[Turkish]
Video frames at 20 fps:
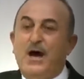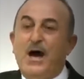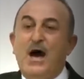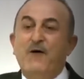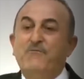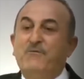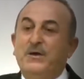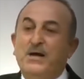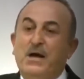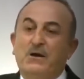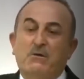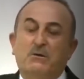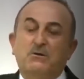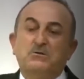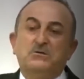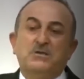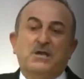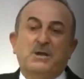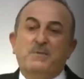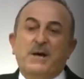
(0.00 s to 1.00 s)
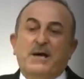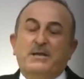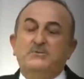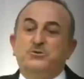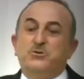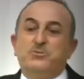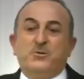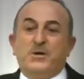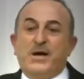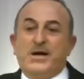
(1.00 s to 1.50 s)
Afrika konusunda ben
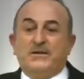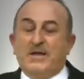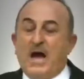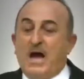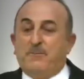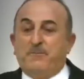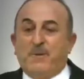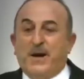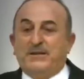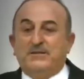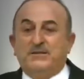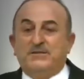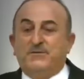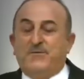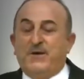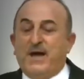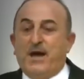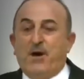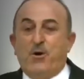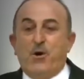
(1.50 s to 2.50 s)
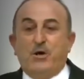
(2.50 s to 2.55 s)
Cumhuriyet Halk Partisi veya